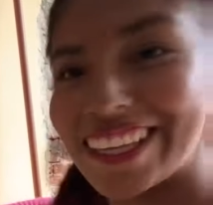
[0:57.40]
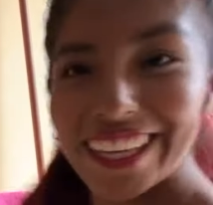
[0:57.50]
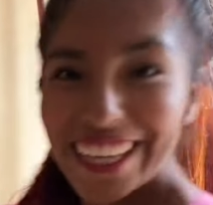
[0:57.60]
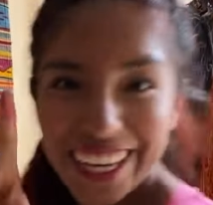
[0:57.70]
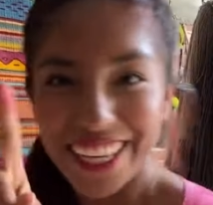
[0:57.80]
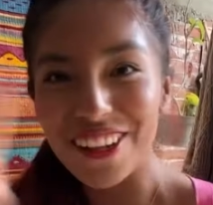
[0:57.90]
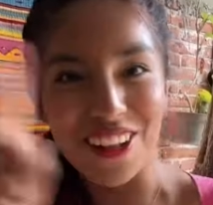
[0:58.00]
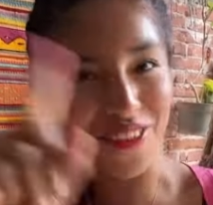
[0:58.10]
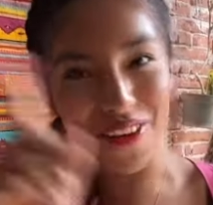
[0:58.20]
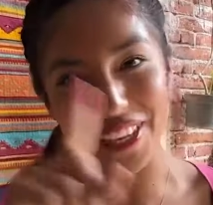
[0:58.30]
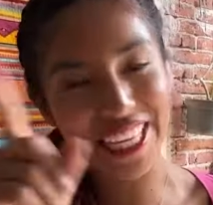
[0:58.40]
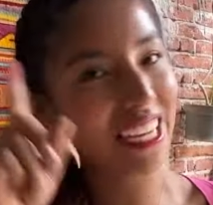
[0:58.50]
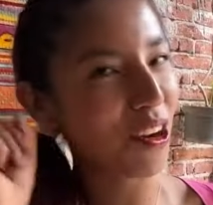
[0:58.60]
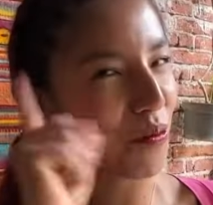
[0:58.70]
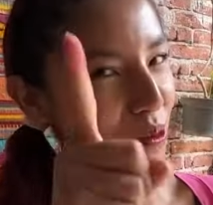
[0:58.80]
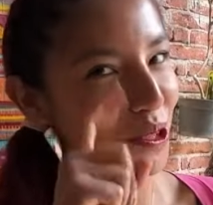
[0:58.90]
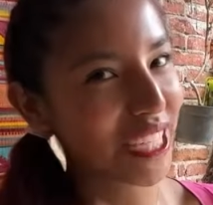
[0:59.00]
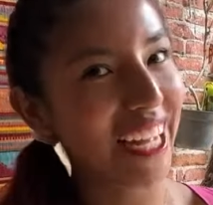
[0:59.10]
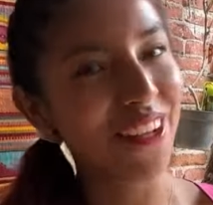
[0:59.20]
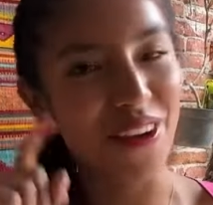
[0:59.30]
Y aquí no lo vamos a hacer con
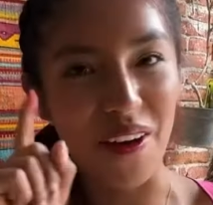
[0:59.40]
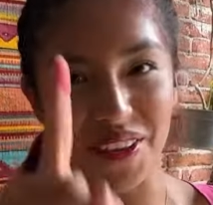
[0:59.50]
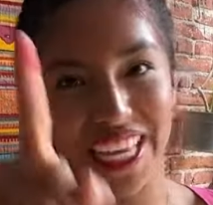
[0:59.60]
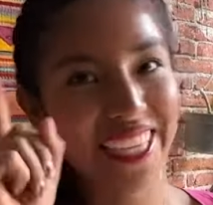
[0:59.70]
pushka, lo vamos a